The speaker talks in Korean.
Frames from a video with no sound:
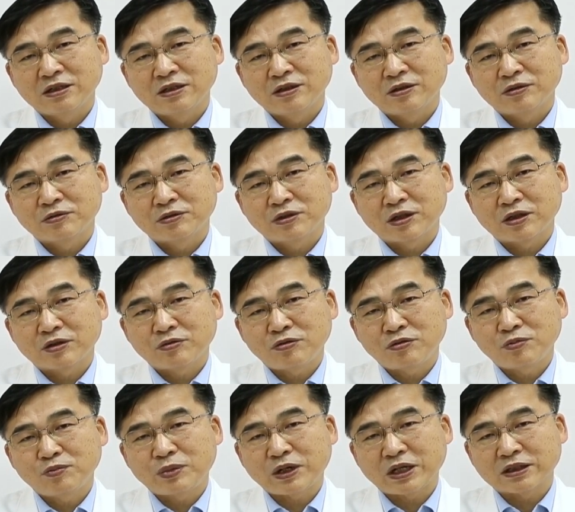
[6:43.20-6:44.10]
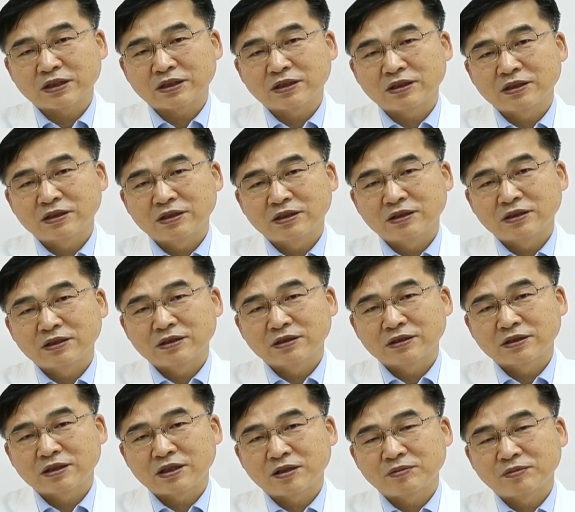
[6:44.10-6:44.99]
그 다음에 콩팥
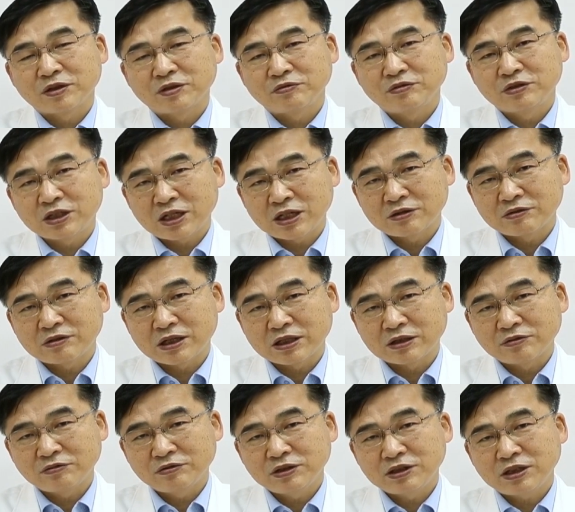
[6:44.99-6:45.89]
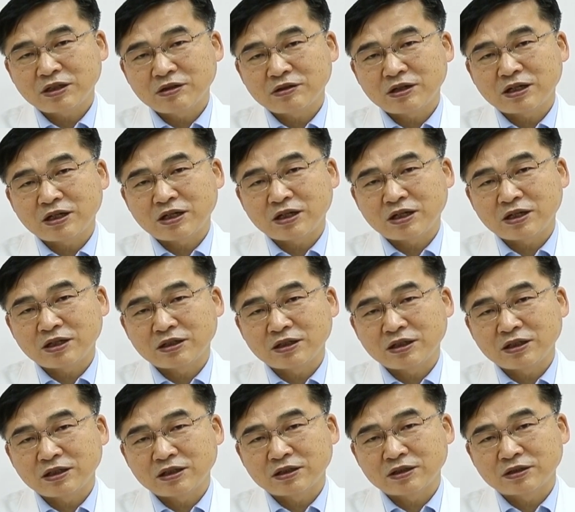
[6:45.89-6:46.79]
그 다음에 위장관
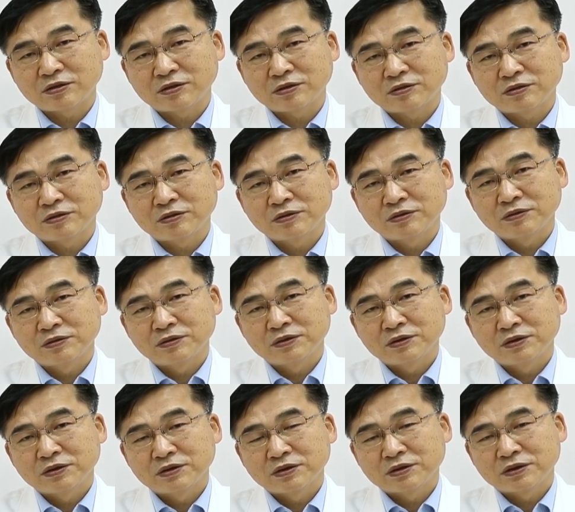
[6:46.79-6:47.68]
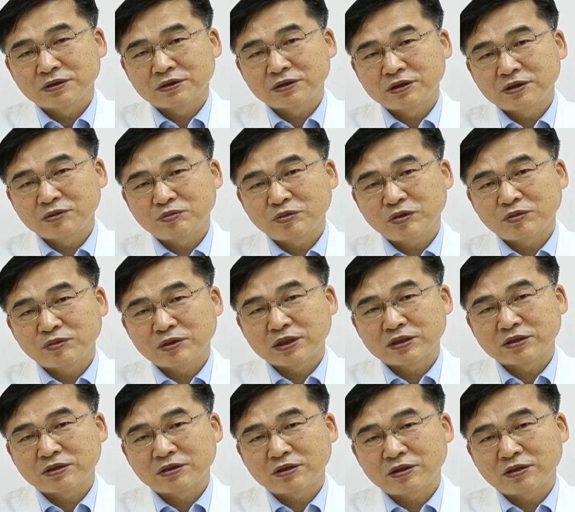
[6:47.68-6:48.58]
위장관에 그
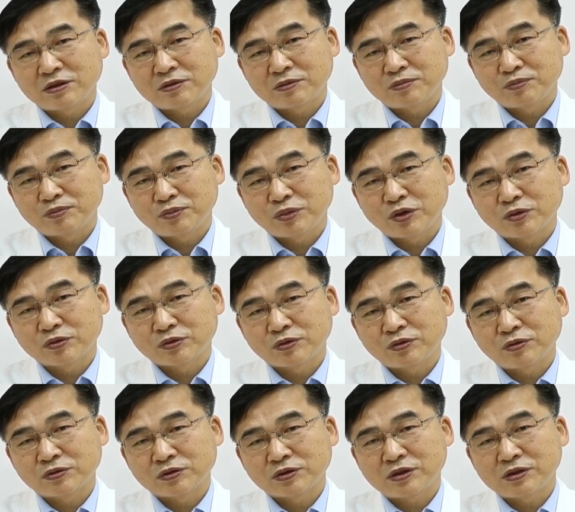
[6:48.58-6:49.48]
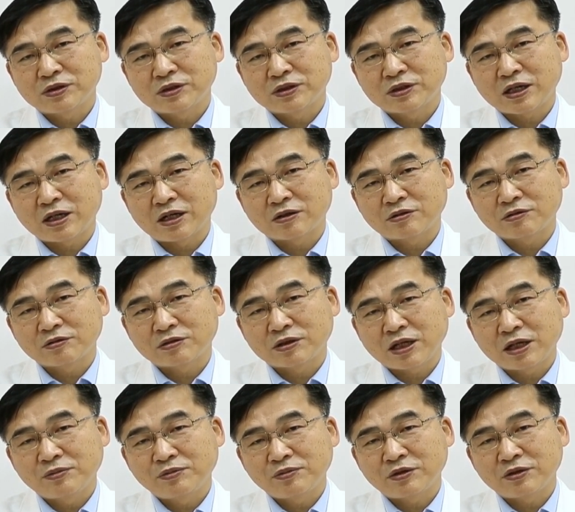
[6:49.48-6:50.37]
침범해서 복통 설사 그리고
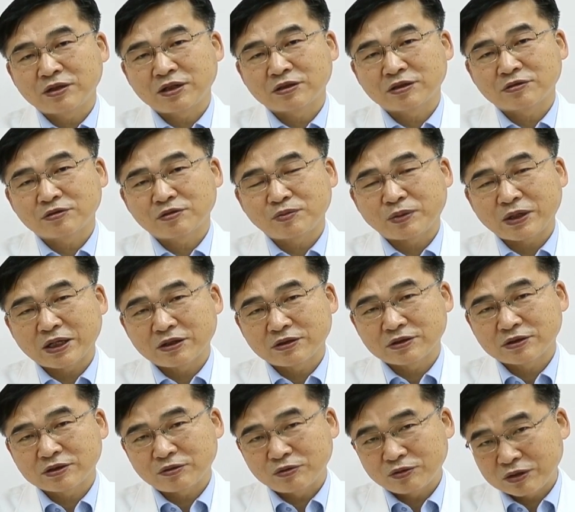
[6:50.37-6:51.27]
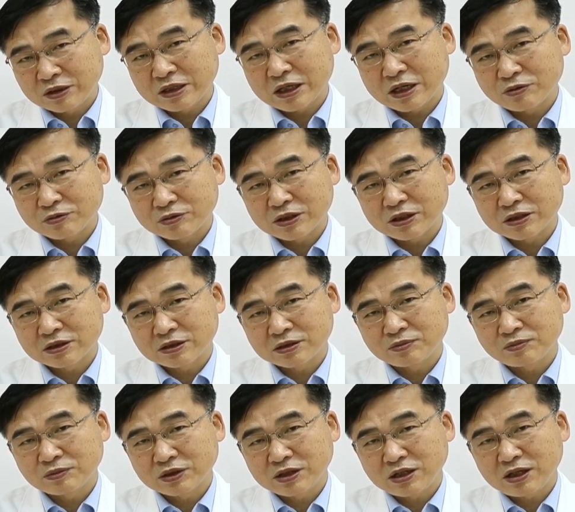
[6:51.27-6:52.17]
대변에서도 바이러스가 오래 나오지
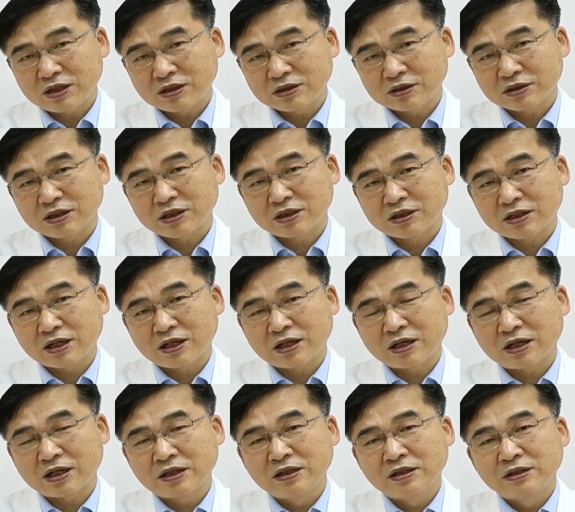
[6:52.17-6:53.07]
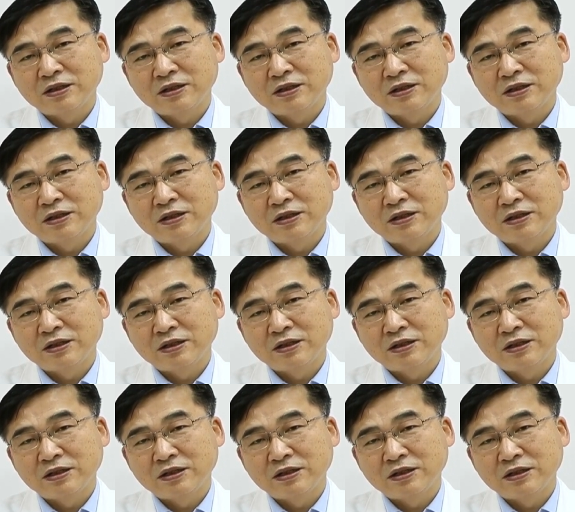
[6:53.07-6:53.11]
않습니까? 그게 다